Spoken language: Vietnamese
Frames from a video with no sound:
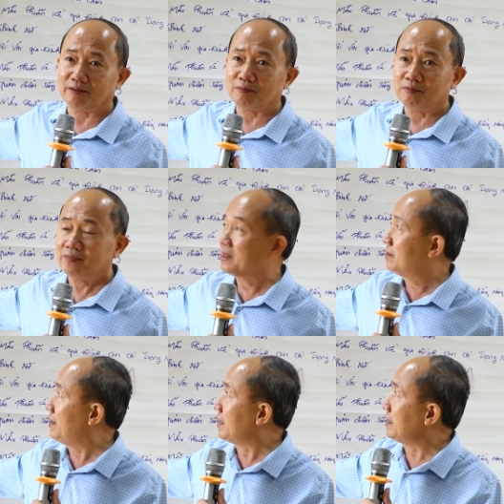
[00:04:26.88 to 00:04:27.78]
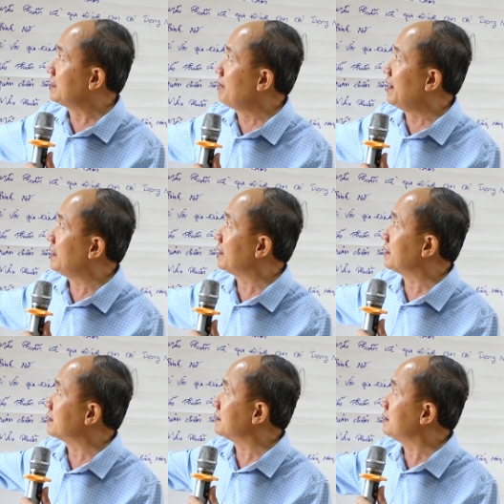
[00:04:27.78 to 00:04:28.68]
hiệp Phụ nữ tỉnh đã
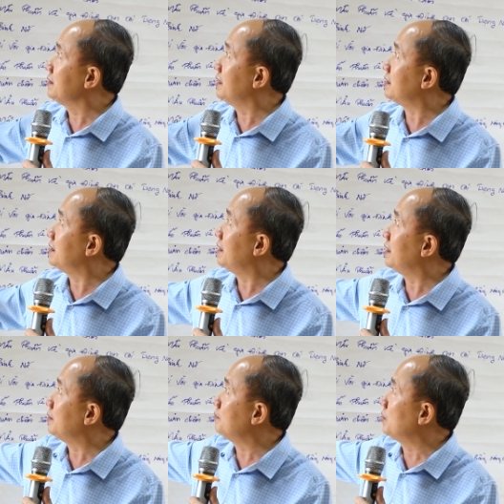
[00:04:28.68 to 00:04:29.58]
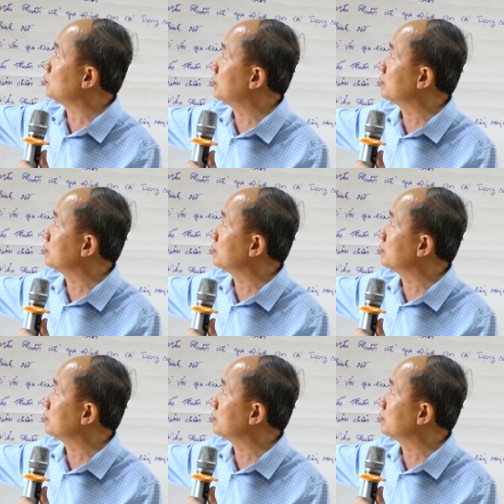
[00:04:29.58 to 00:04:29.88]
tổ chức tập huấn kỹ năng